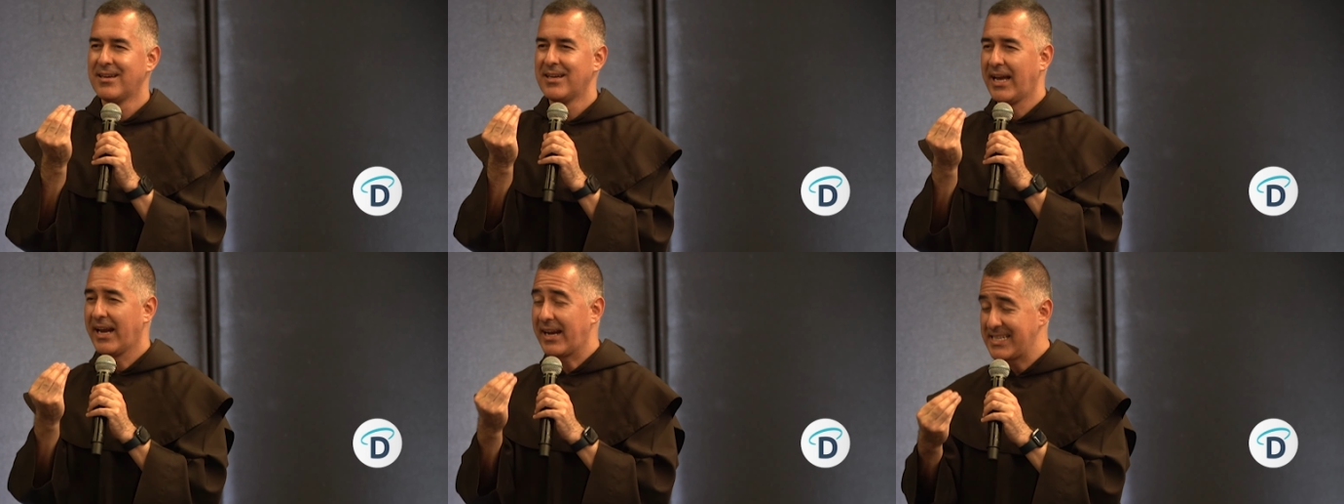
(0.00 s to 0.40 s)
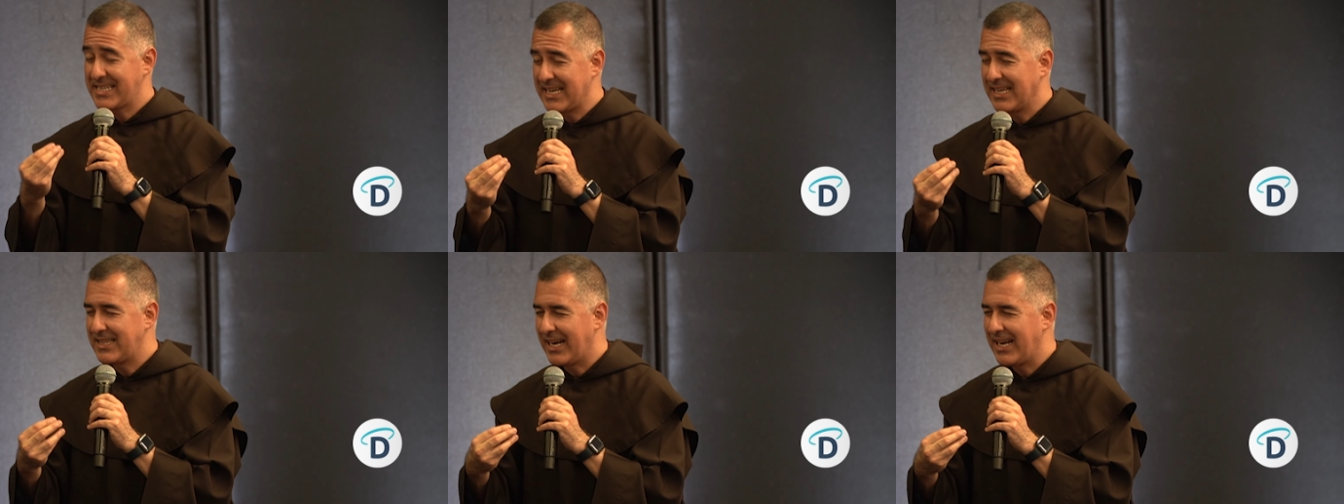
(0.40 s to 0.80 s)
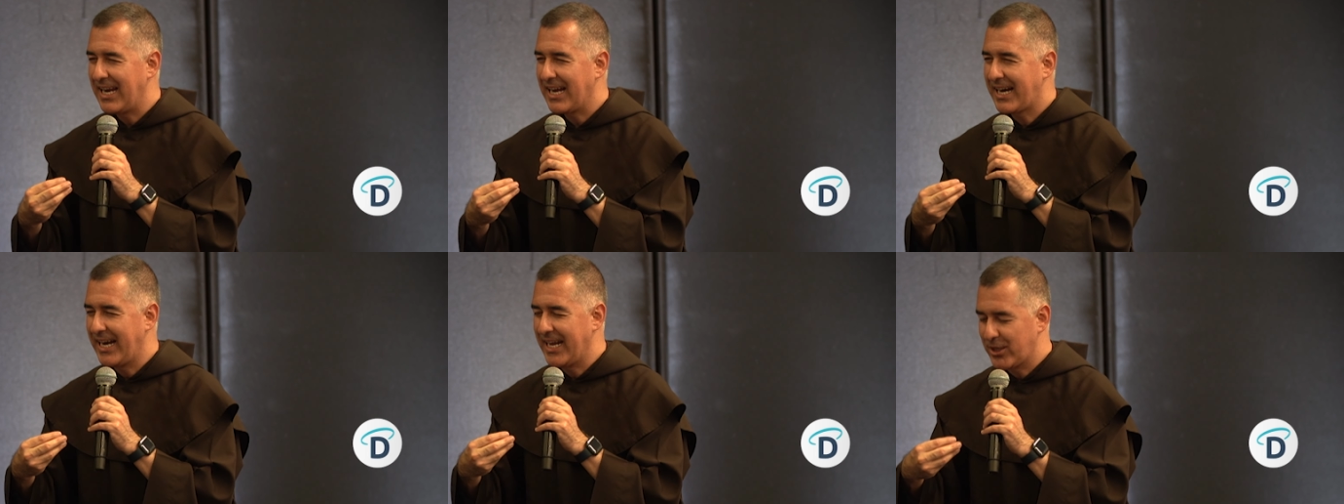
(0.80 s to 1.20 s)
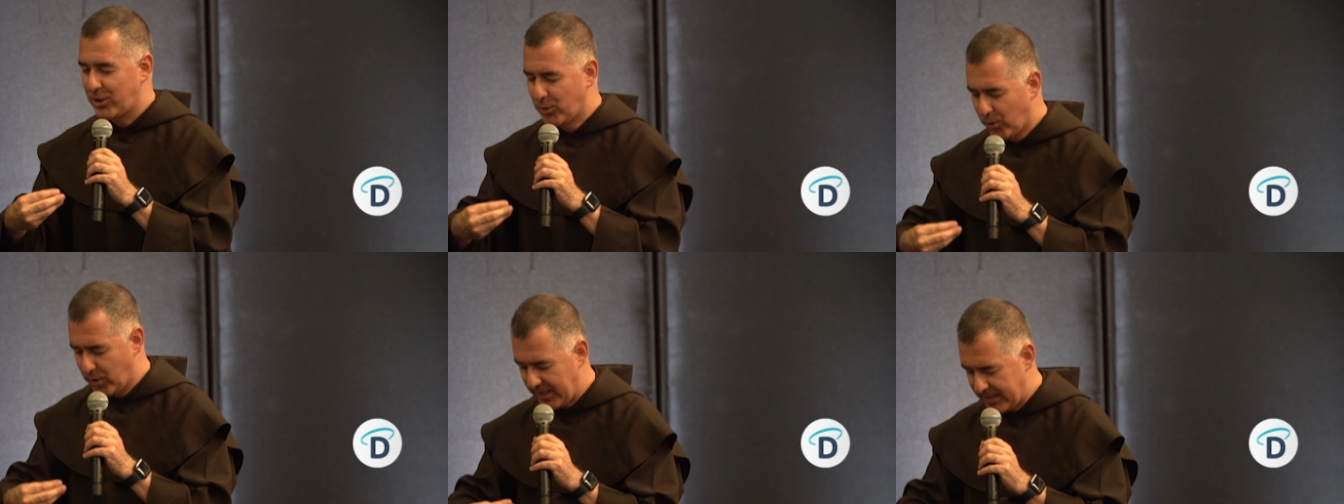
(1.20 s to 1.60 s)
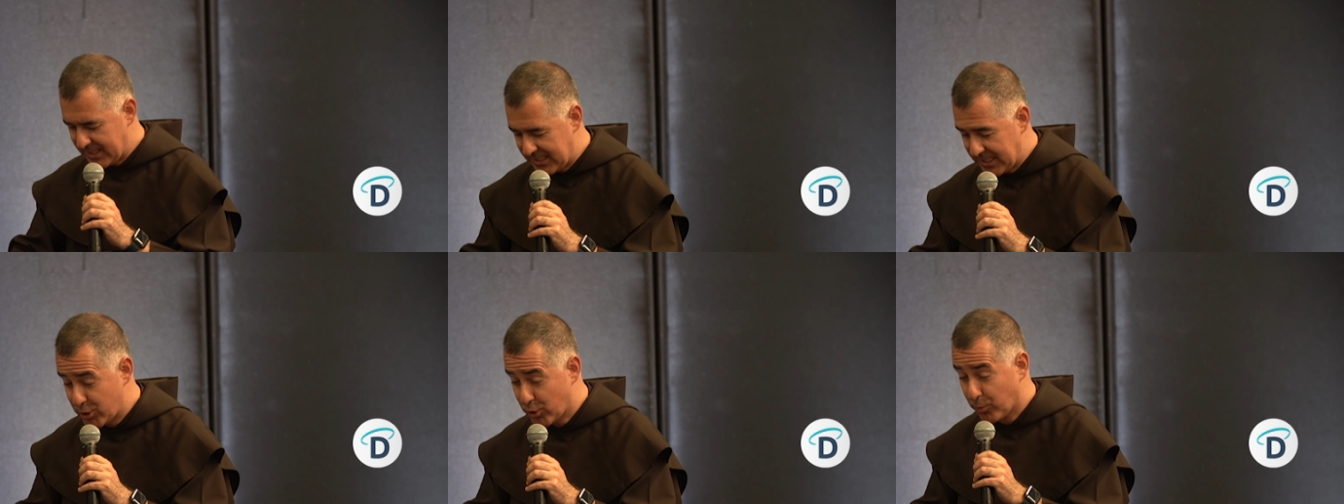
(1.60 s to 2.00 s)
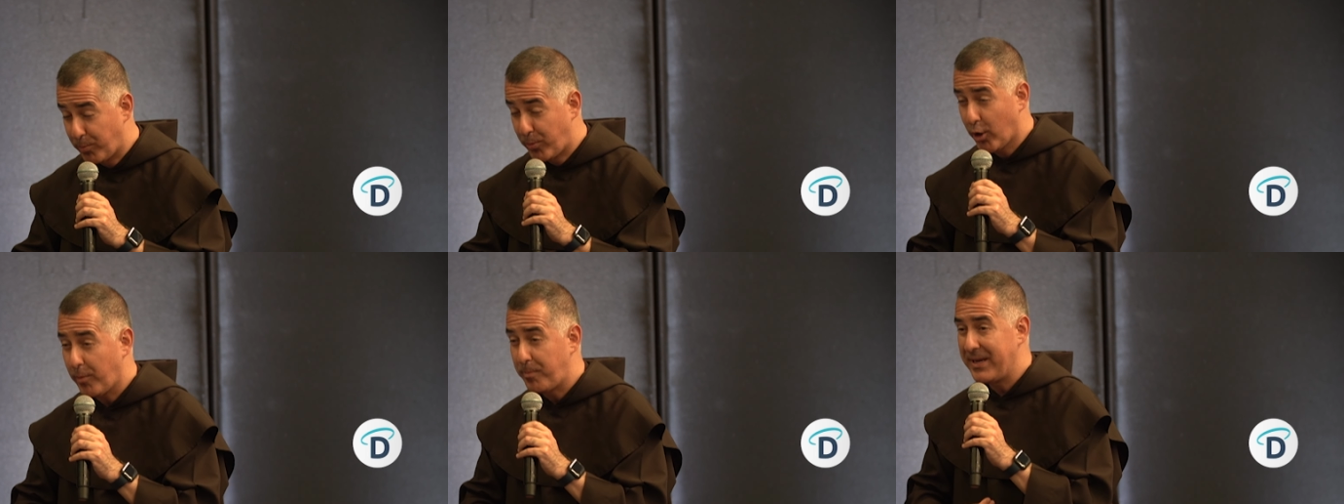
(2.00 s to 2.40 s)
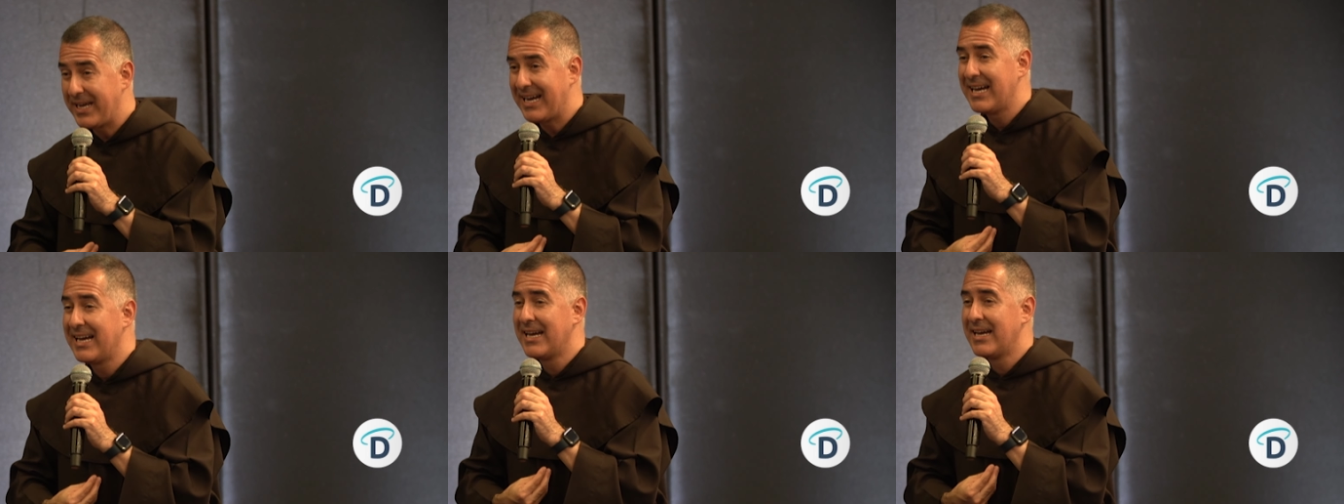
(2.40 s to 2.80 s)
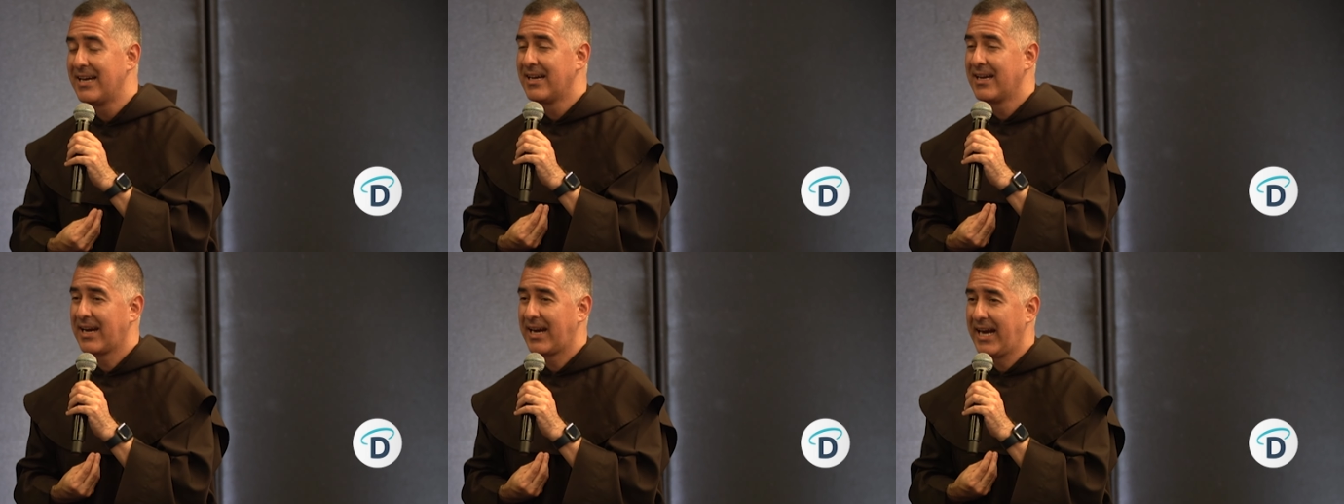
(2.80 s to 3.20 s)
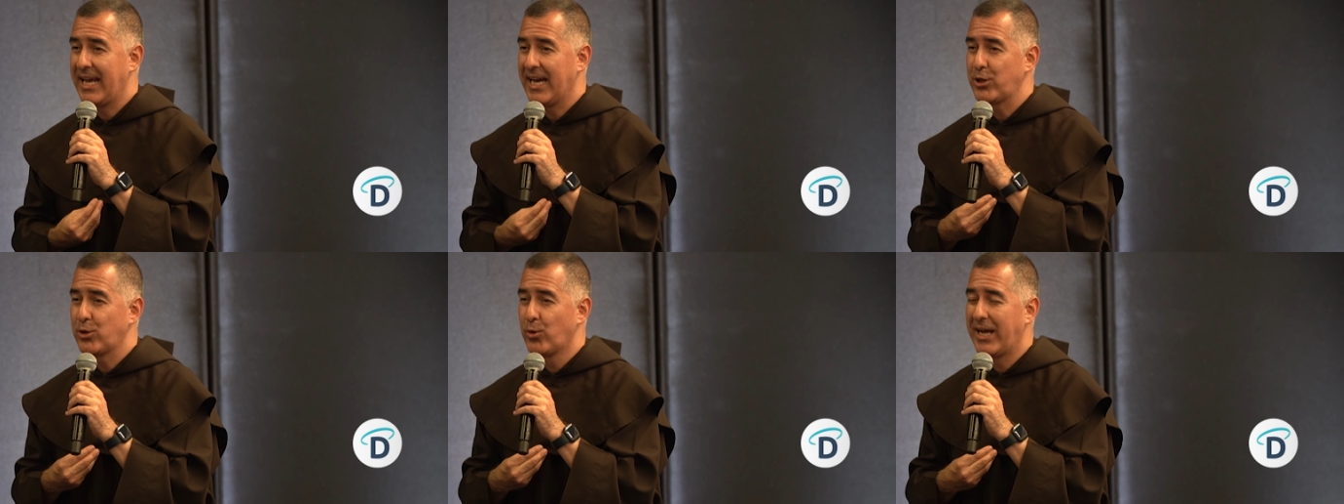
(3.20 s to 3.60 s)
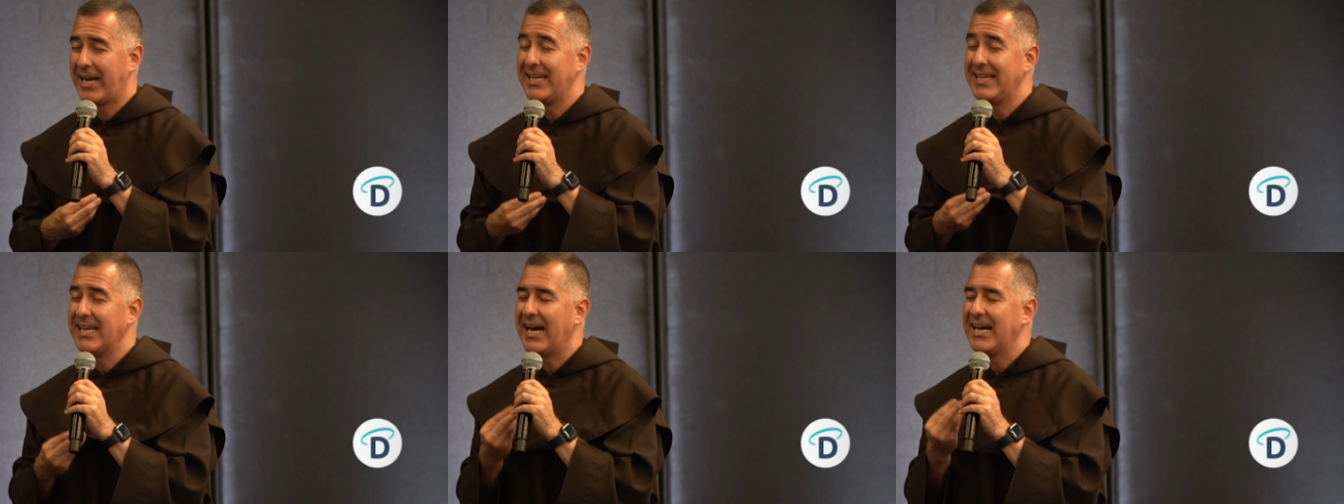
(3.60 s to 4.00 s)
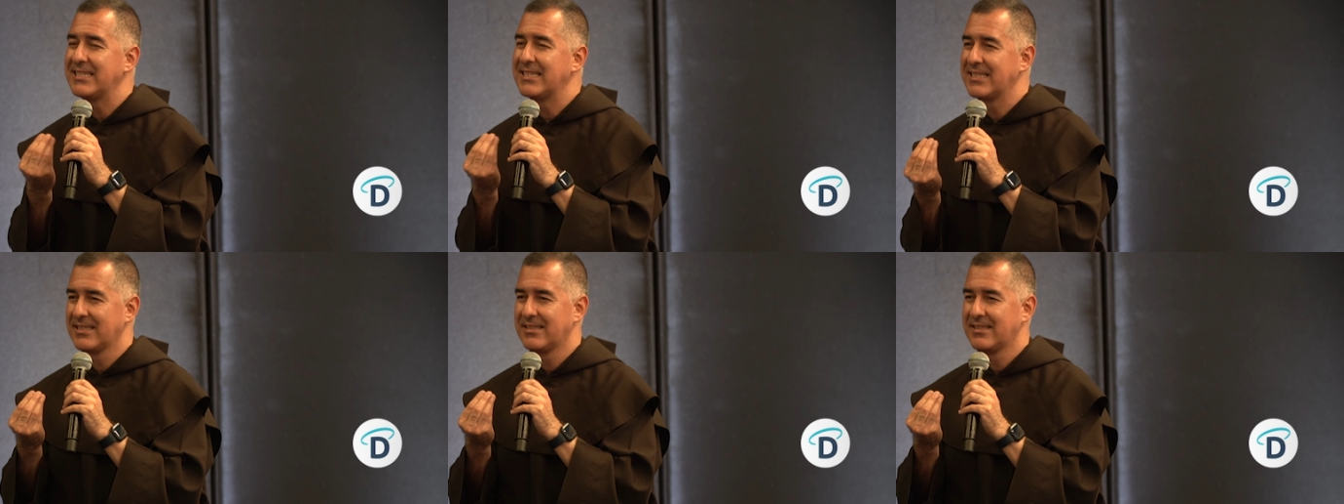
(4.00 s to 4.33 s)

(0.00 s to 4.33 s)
es rescatar a la criatura desde su propia creaturalidad,